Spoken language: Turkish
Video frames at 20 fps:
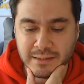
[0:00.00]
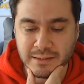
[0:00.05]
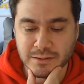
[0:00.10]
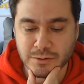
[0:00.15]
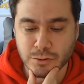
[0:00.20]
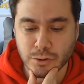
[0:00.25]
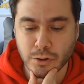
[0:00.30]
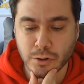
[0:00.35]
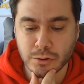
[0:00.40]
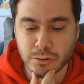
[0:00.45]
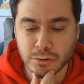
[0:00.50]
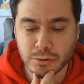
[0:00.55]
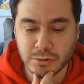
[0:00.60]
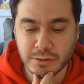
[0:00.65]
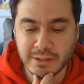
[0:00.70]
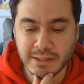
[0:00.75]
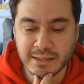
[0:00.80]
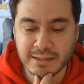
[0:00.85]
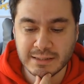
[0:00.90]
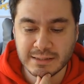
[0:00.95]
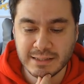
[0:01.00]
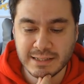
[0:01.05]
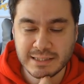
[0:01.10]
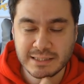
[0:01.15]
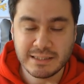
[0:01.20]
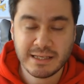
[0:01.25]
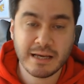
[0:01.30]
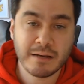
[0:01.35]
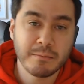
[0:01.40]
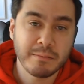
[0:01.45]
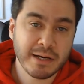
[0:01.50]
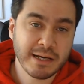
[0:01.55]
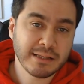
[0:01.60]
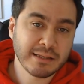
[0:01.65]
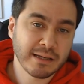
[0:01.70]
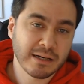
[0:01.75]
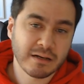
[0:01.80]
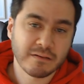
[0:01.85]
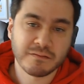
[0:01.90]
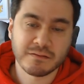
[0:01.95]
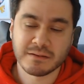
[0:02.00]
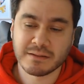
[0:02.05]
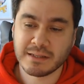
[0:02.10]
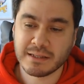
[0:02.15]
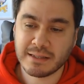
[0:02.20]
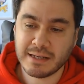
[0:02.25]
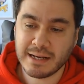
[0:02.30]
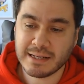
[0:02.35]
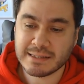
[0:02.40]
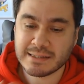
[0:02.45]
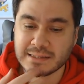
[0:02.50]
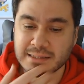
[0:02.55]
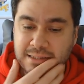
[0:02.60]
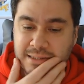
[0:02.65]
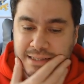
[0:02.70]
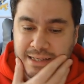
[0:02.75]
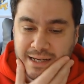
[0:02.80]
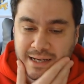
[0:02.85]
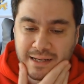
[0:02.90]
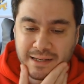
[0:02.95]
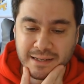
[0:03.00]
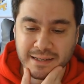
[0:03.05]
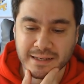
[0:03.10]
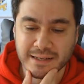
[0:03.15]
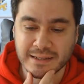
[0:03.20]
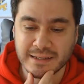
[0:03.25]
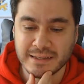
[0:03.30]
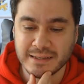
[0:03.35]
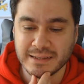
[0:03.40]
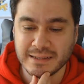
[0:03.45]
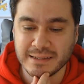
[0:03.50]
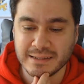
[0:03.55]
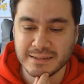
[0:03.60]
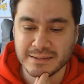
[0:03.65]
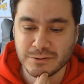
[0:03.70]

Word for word: zorluğunun yanında işte NBA tarafında da aslında e,